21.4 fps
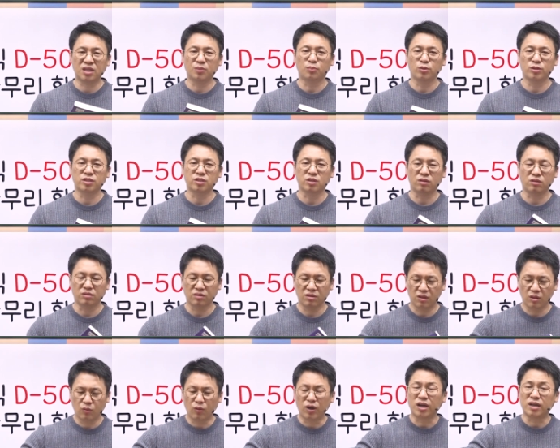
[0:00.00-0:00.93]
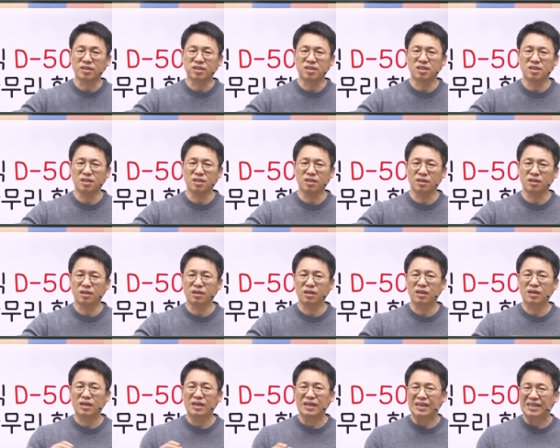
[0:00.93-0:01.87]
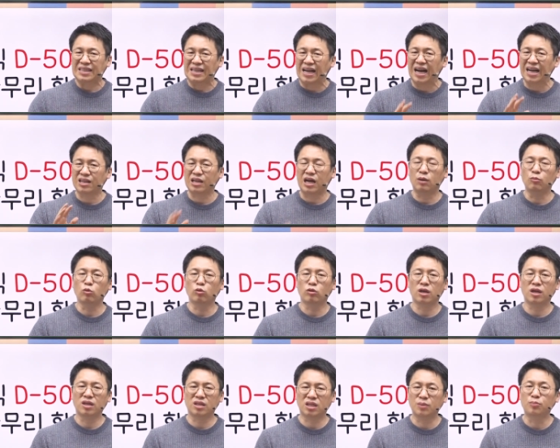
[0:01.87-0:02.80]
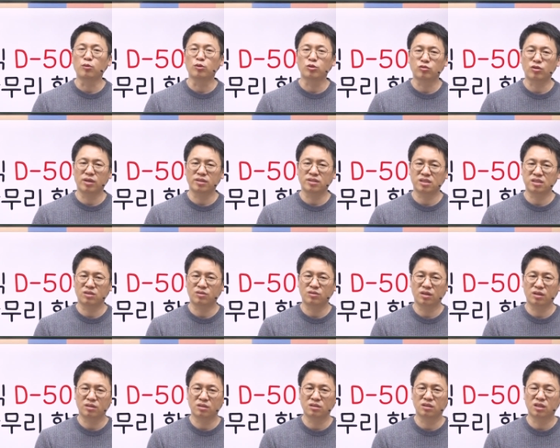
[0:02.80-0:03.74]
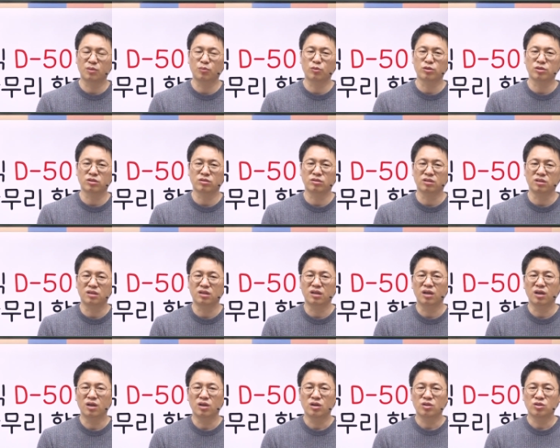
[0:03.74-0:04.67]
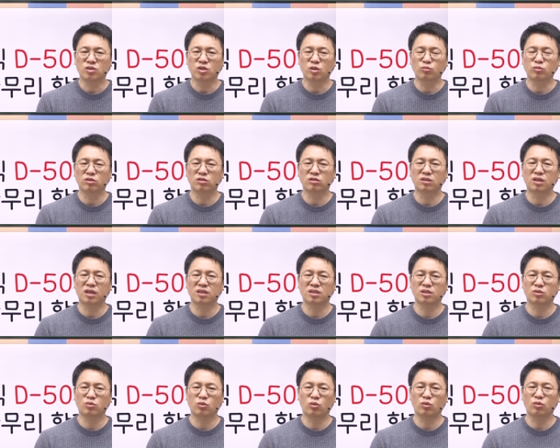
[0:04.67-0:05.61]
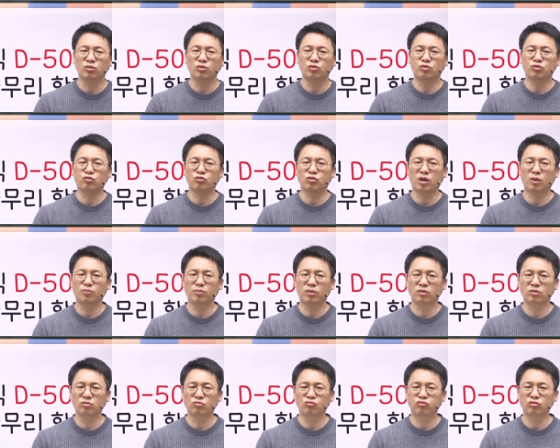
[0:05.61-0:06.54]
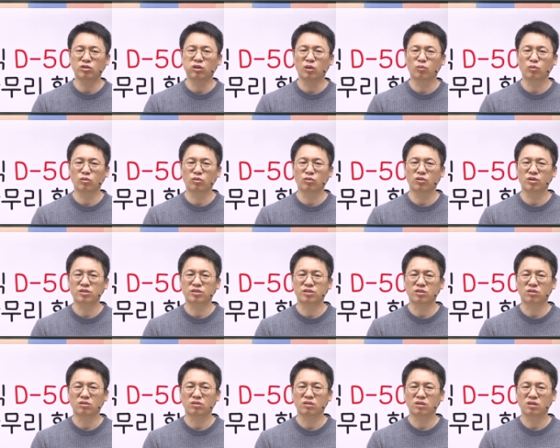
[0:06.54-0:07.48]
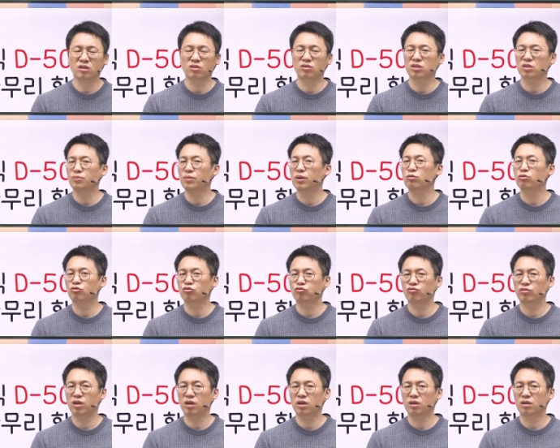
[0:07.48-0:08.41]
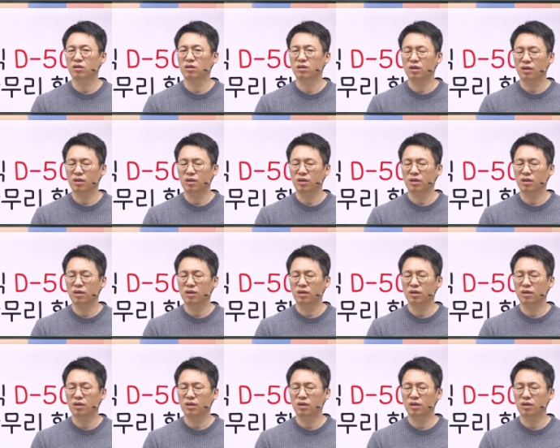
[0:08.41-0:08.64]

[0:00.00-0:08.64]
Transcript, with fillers: 기본서와 같이 각 과목의 기본서가 있을 거예요. 그 기본서를 처음부터 끝까지 또 쭉 한번 훑어보는 거 있죠. 이것이 매우 중요해요.